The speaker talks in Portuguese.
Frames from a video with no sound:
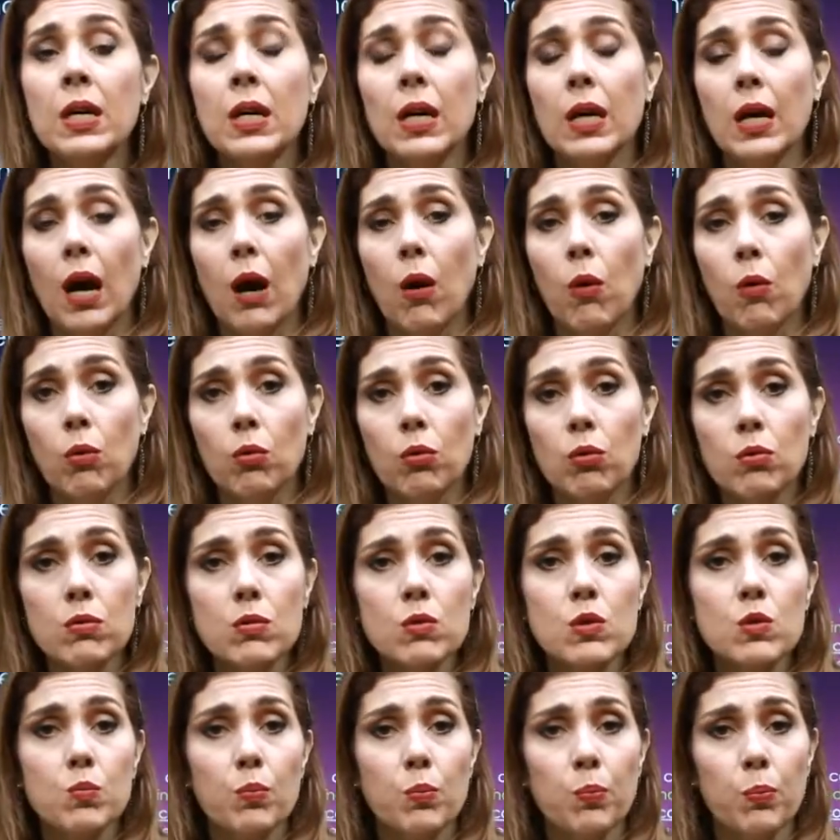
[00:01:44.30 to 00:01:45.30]

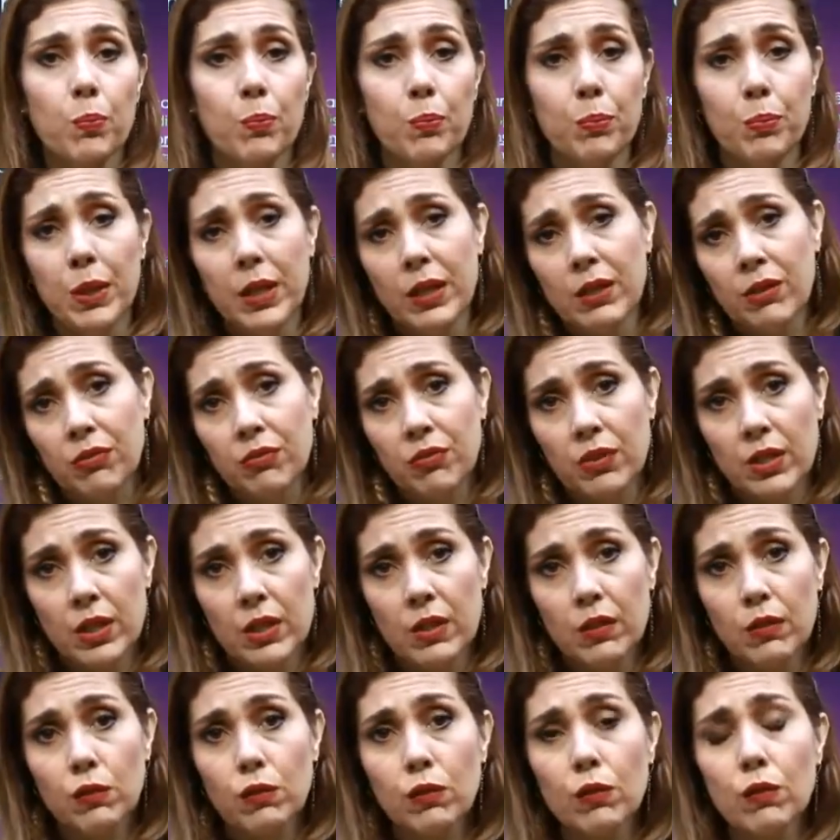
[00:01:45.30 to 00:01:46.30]
Alguns
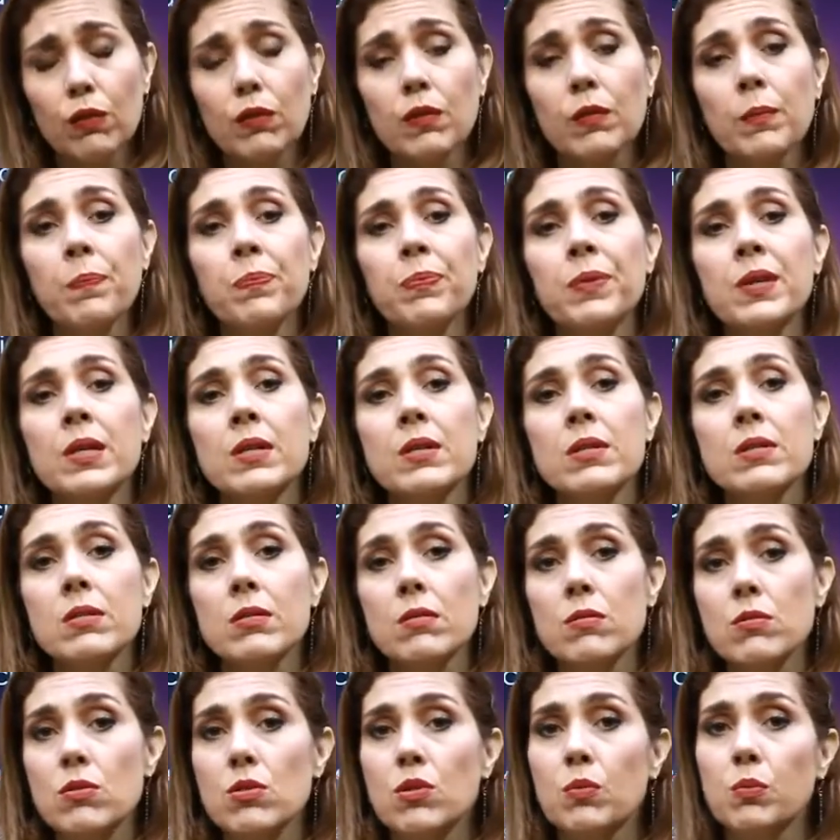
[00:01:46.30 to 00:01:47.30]
benefícios
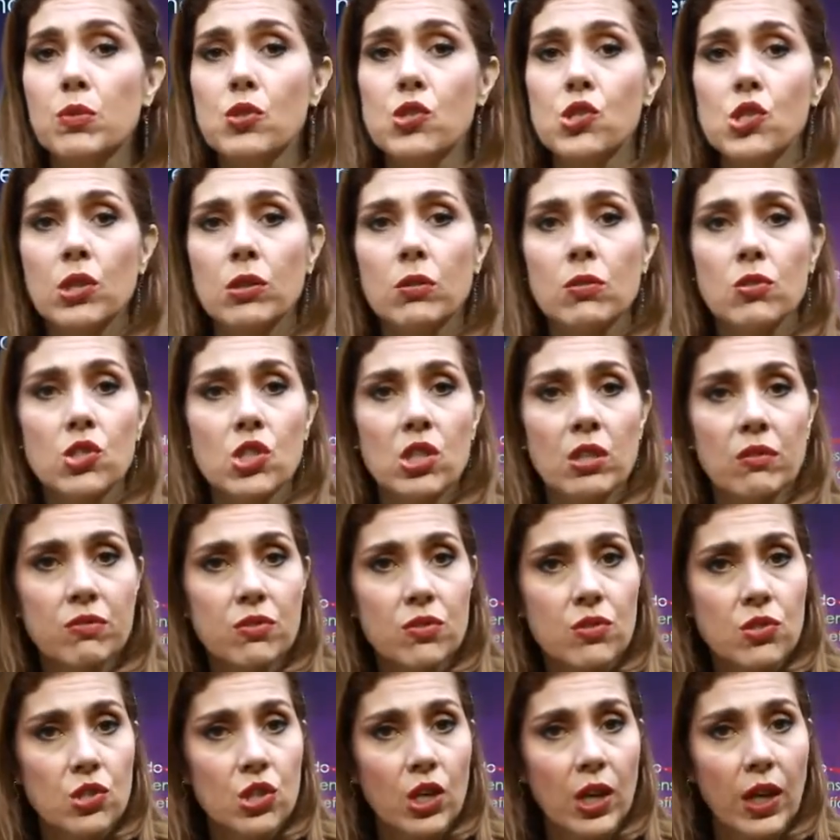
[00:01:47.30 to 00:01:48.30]
são
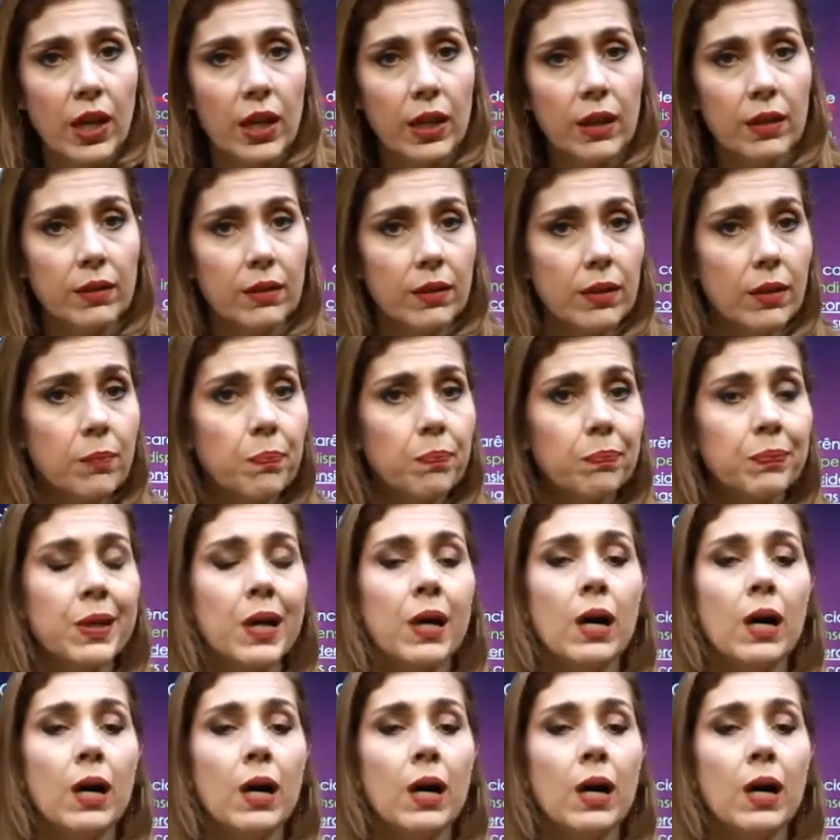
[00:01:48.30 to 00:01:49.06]
substitutivos de renda,